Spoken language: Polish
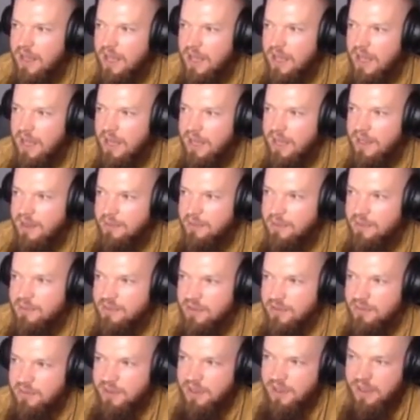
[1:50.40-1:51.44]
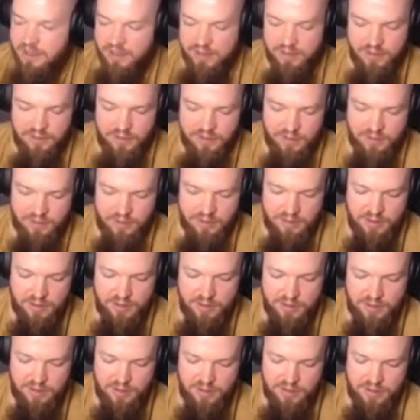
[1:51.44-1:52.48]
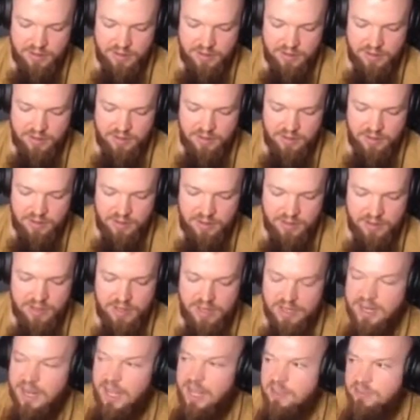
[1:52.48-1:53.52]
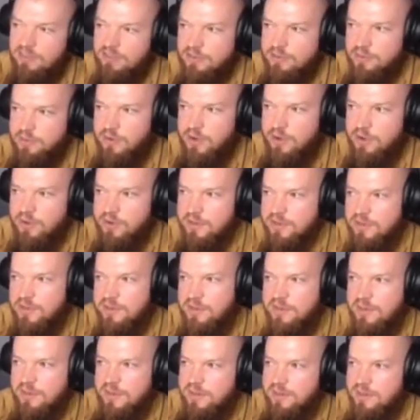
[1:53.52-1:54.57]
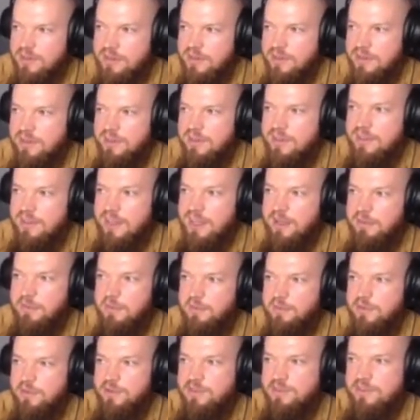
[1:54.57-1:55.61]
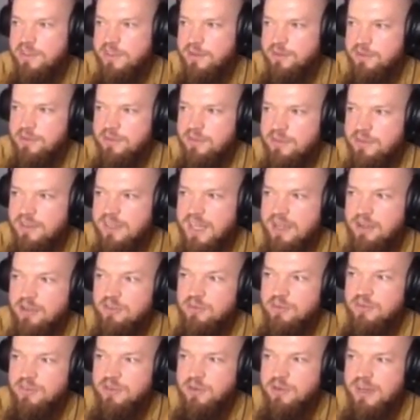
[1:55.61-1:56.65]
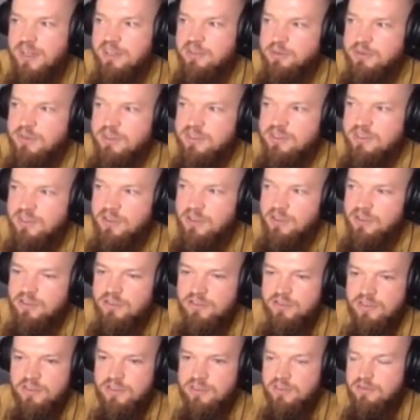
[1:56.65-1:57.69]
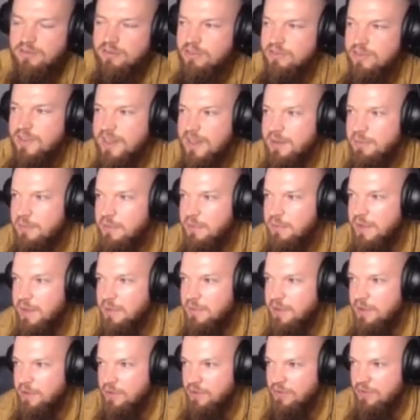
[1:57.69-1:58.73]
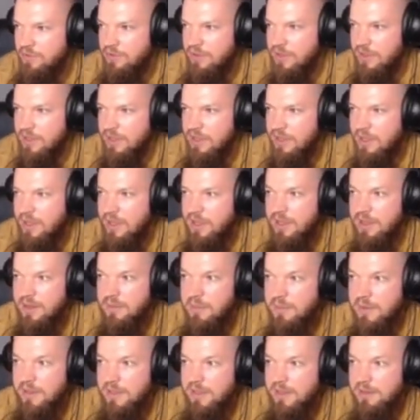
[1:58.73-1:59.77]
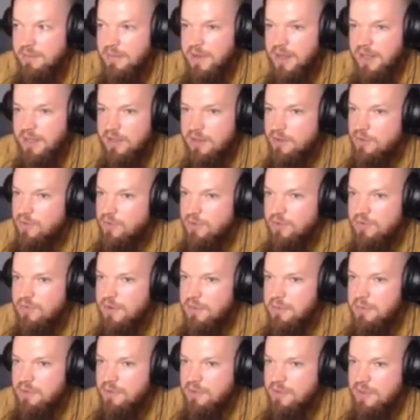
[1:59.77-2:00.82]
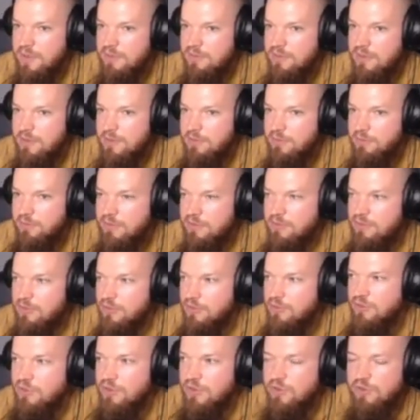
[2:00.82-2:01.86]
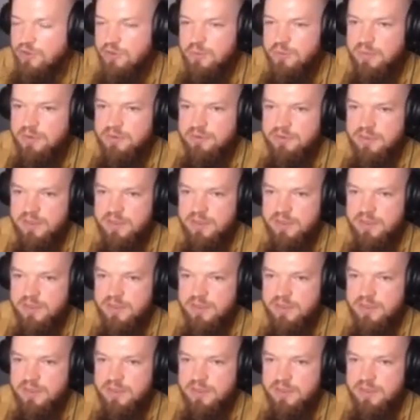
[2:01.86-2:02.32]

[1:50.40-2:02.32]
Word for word: ale by sobie yy, radził. O. Tak bym to ocenił. Jakoś by sobie radził. Te 100 tysięcy wyświetleń bym miał na odcinek. Mini Mike, kurwa, myślę, że w przeciągu roku by